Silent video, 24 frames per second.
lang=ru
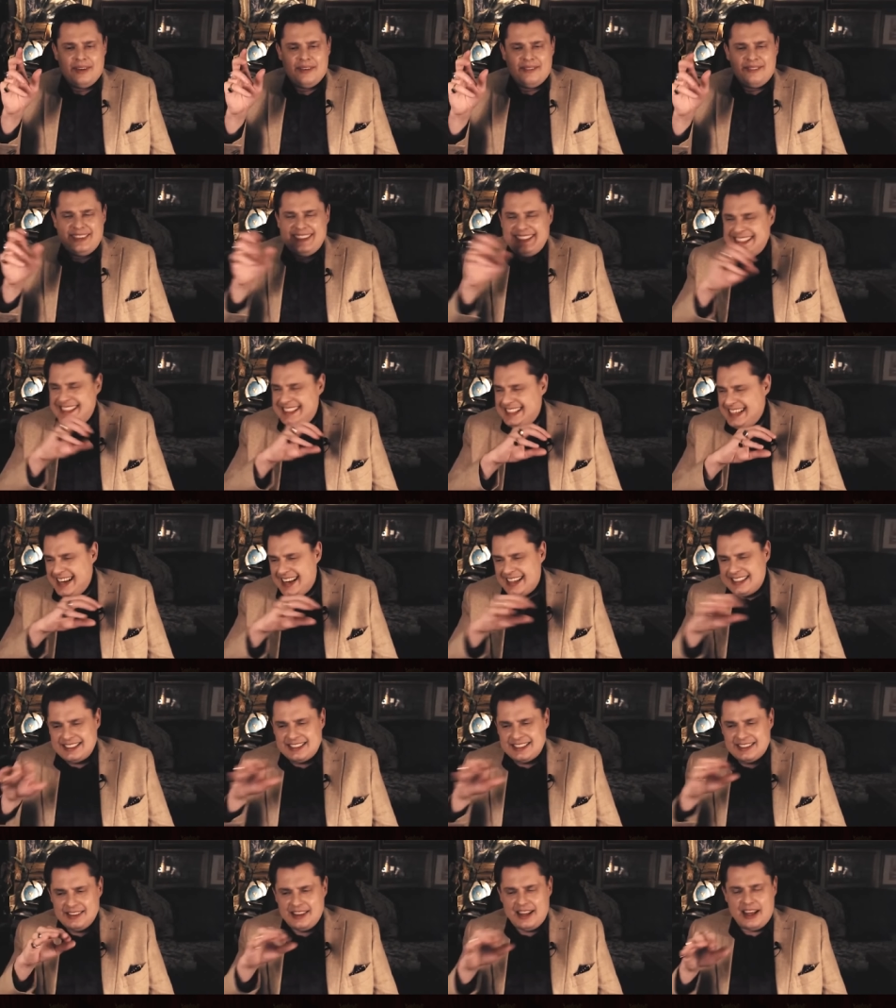все
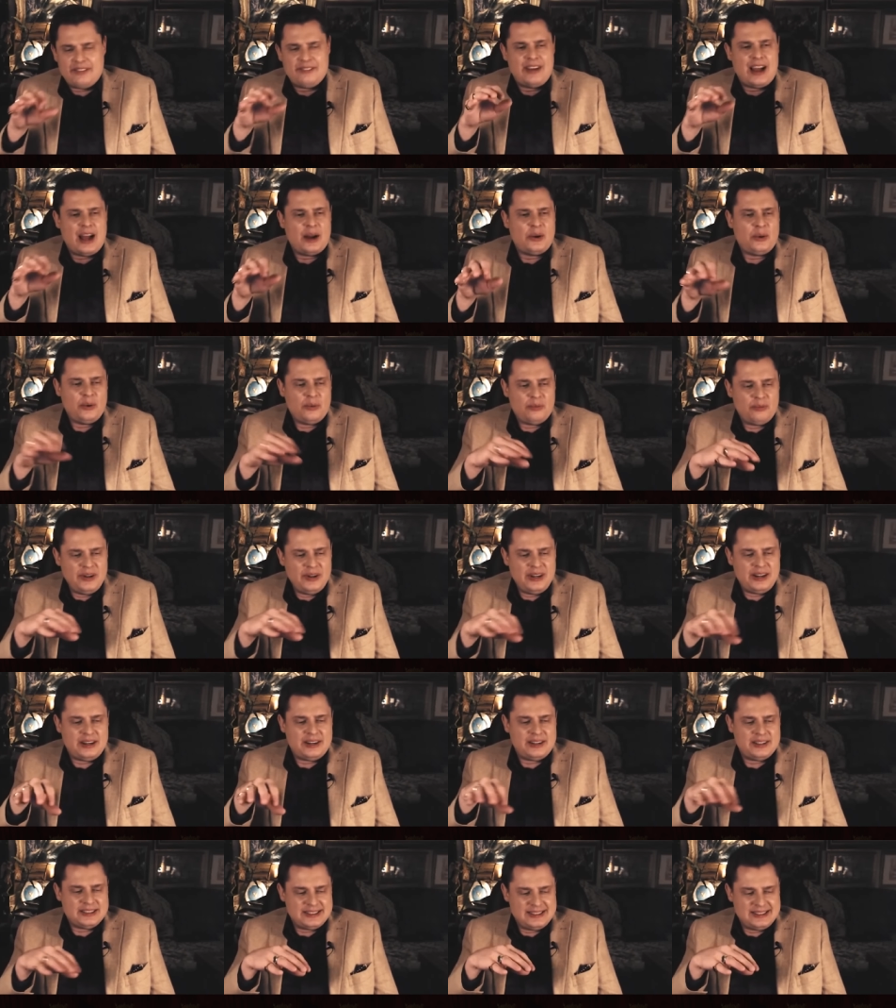слова
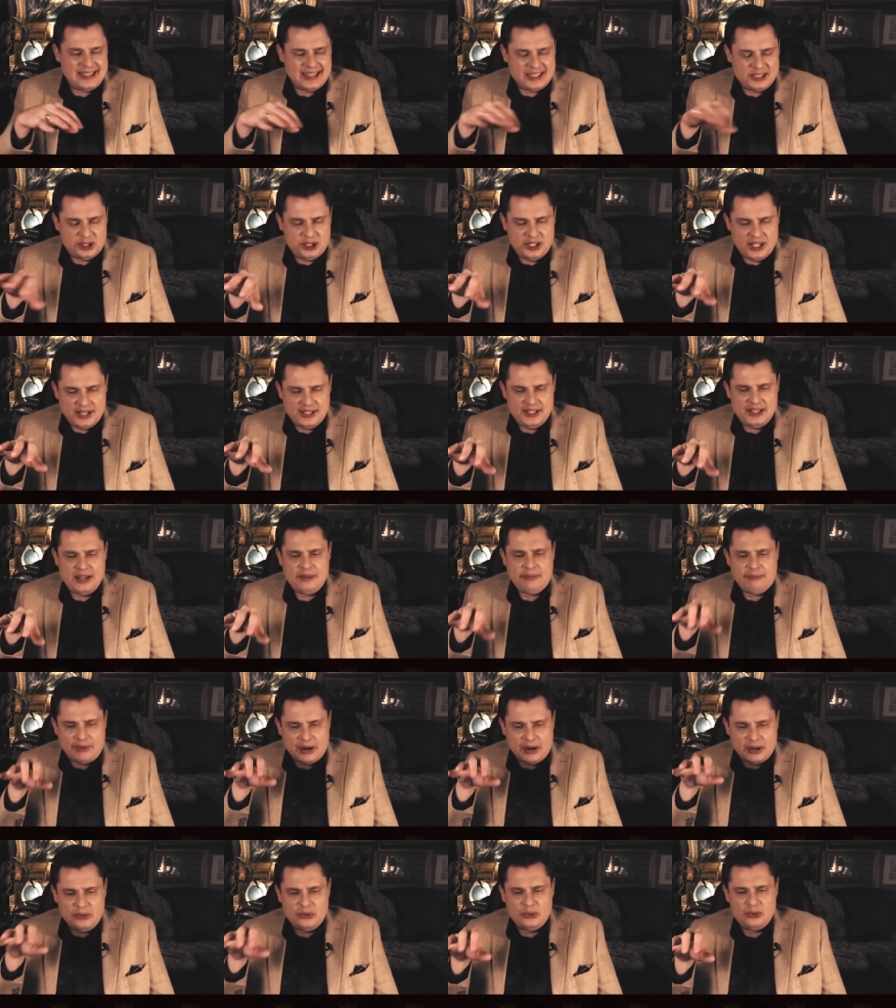любых значений
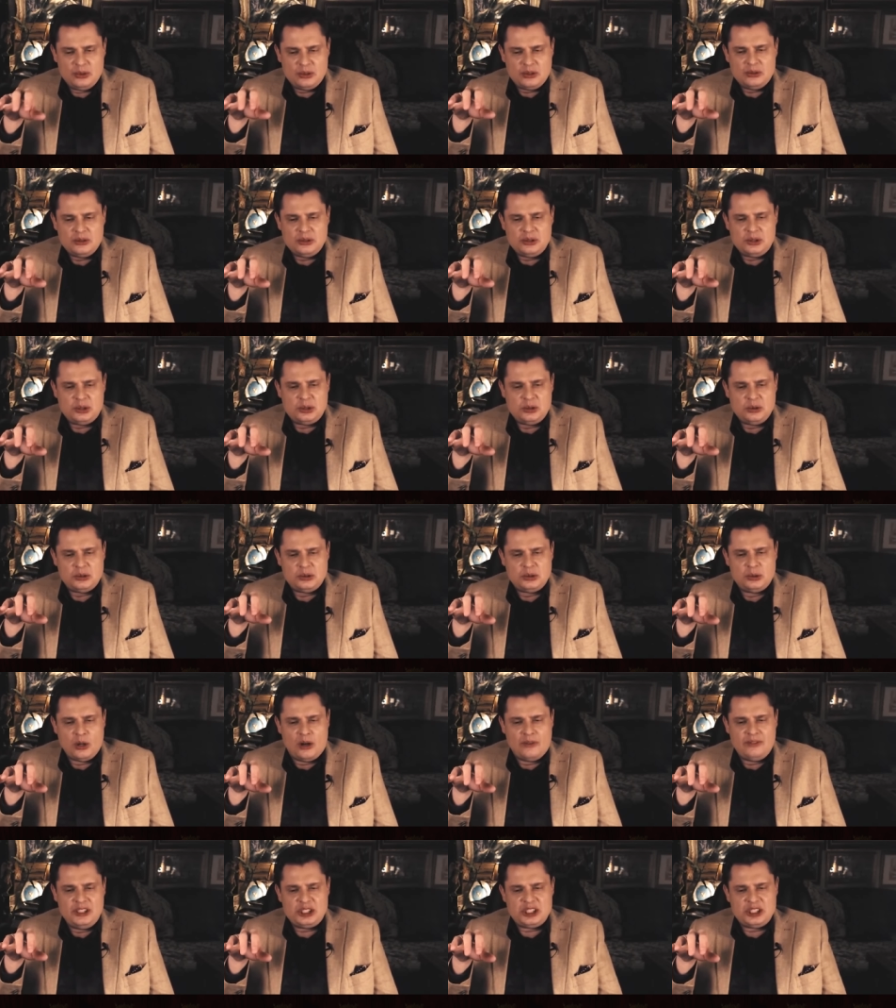поют
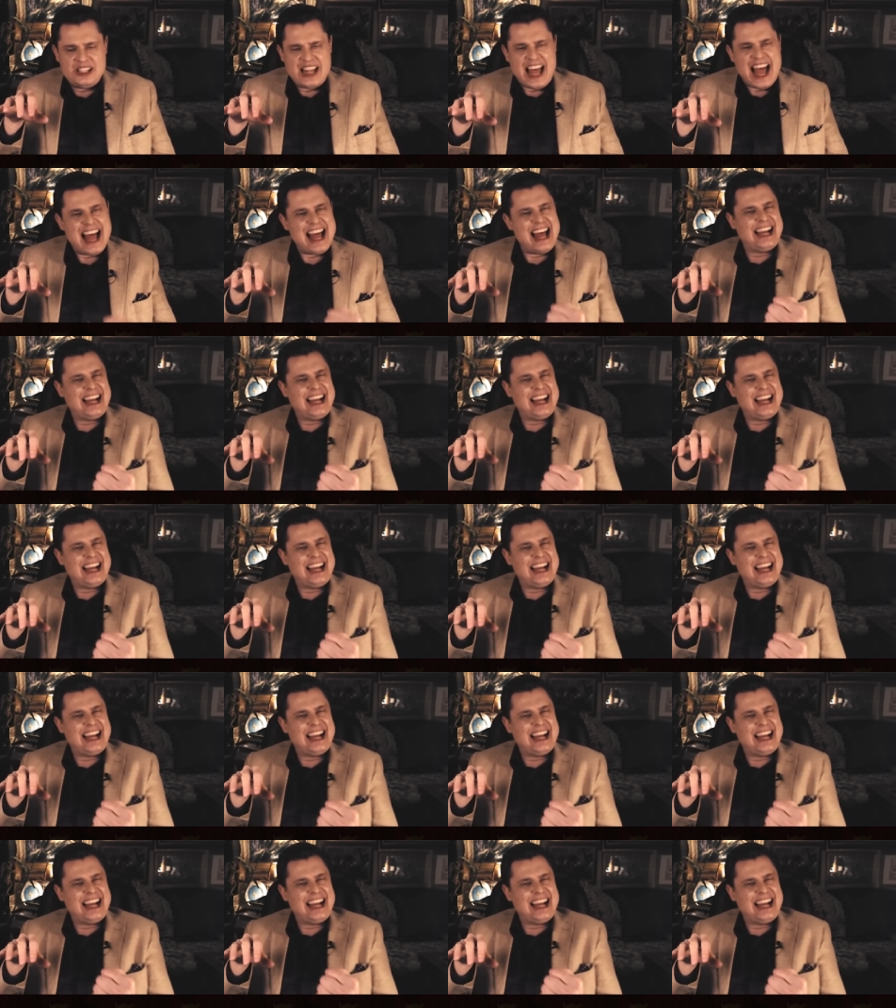чудовищно